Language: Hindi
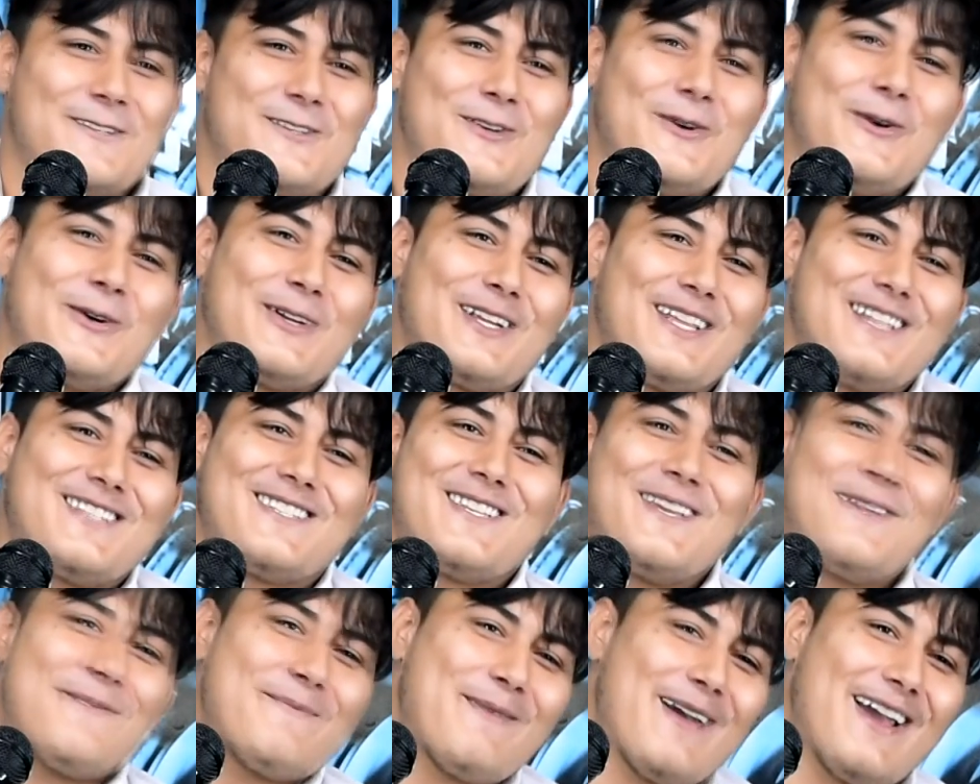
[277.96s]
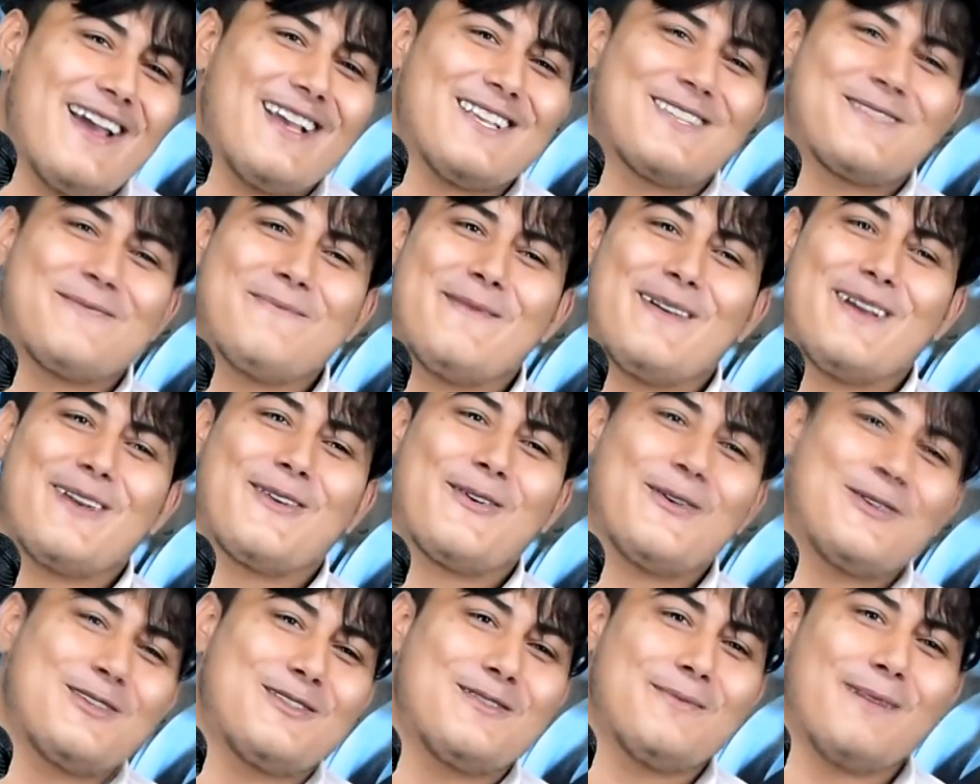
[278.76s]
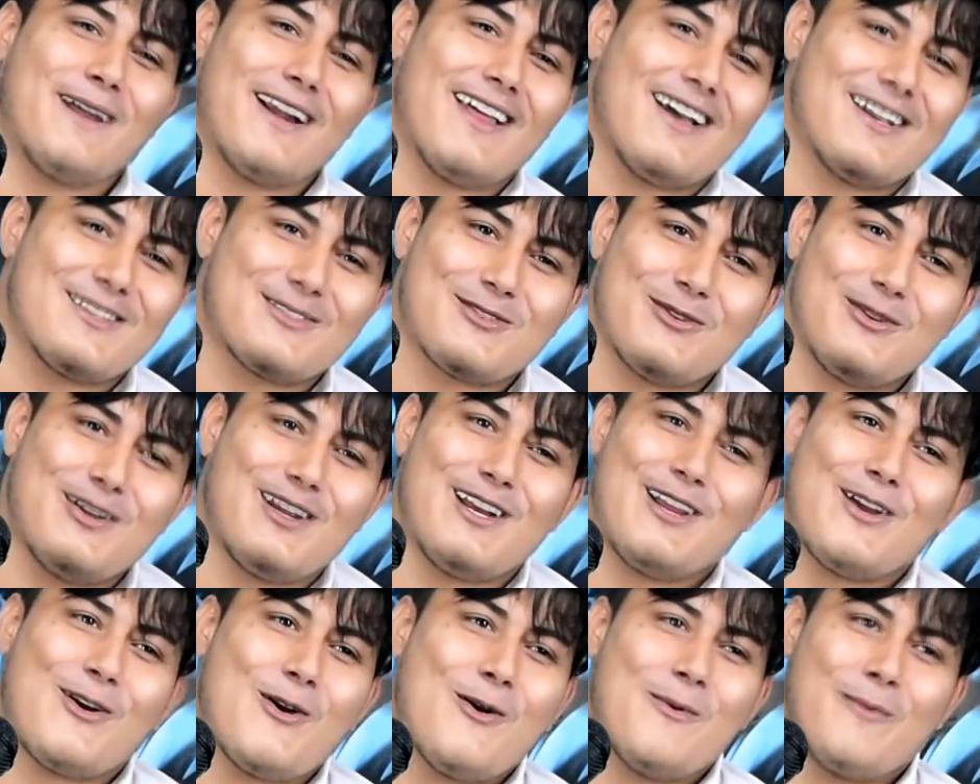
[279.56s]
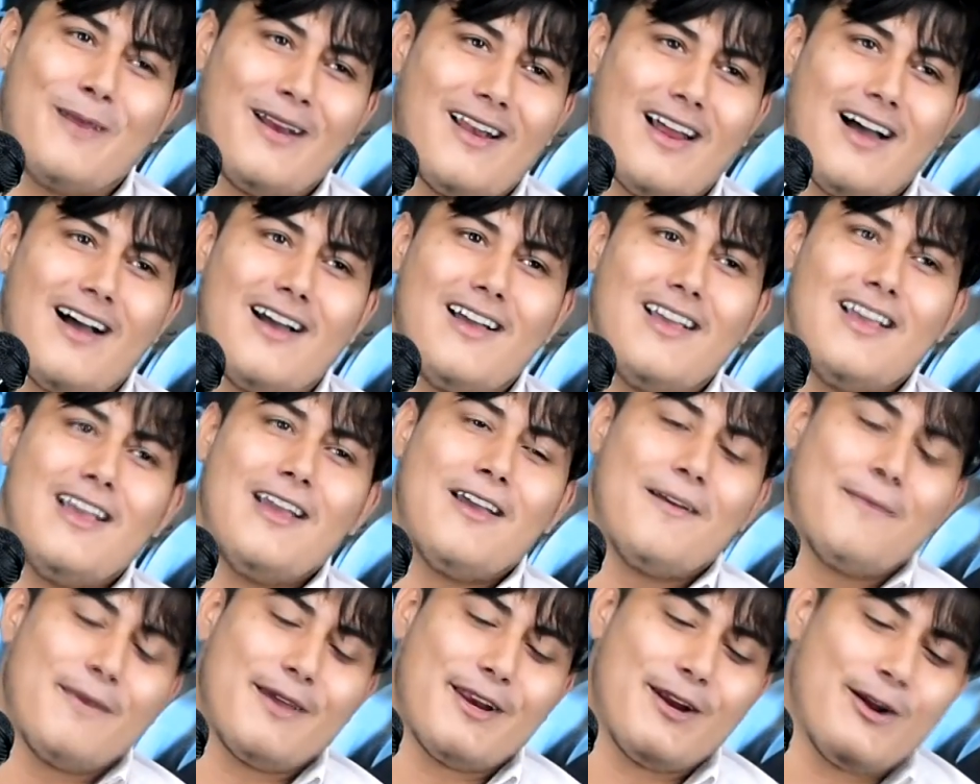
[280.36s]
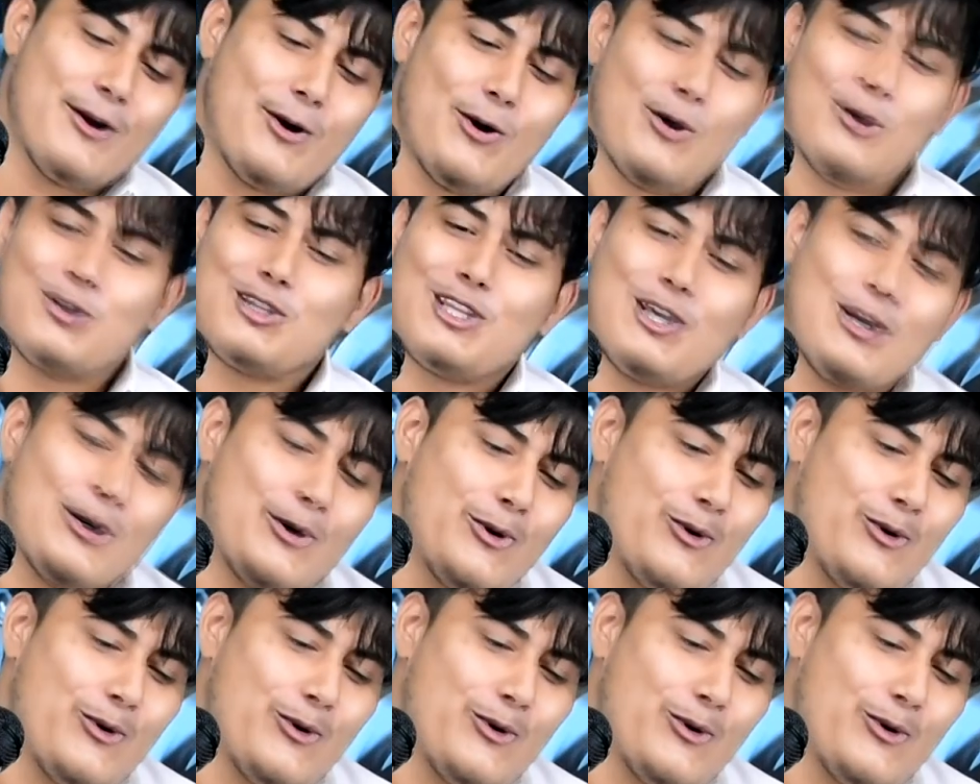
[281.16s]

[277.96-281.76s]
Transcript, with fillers: छोटी सी बहस में कुछ बड़ा सुनने को मिला मेरे होते